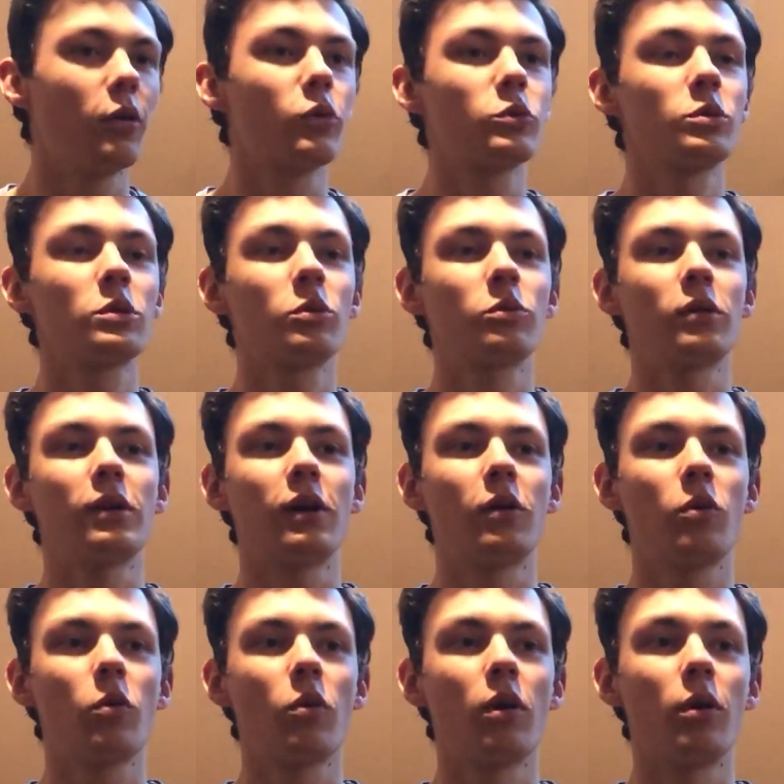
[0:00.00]
ensuite on a la
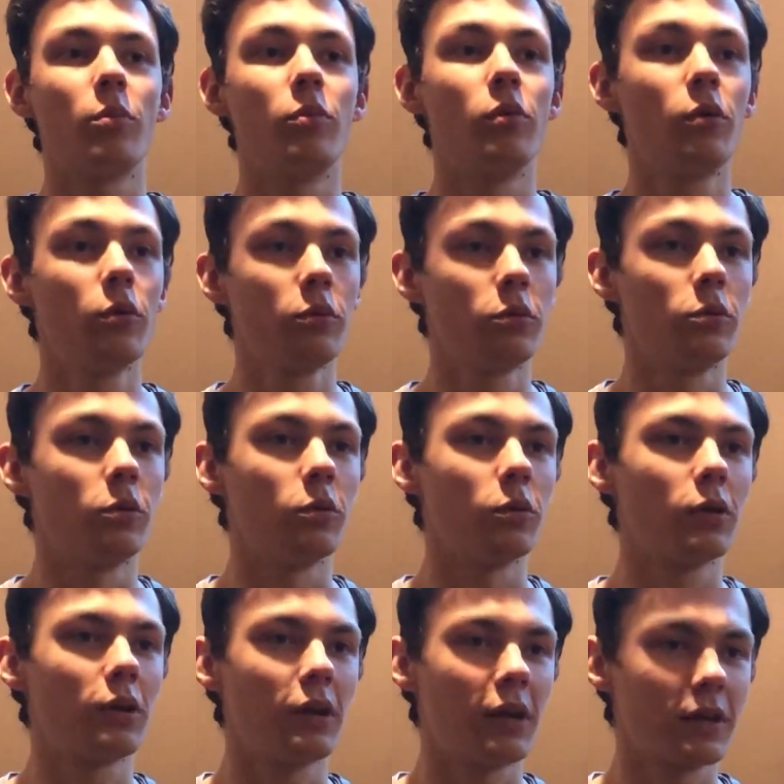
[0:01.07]
croix bleue de
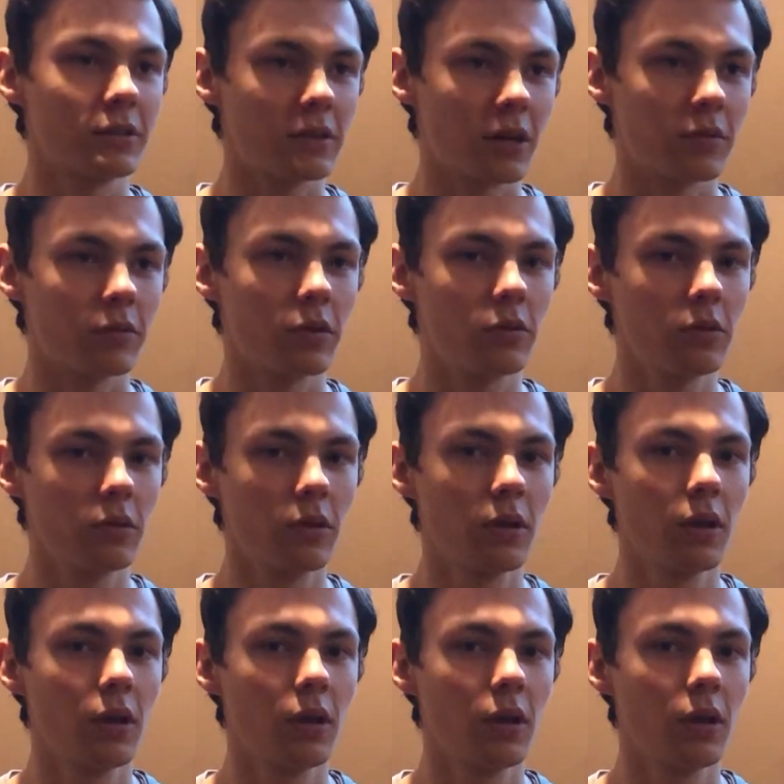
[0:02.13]
Claire Servant,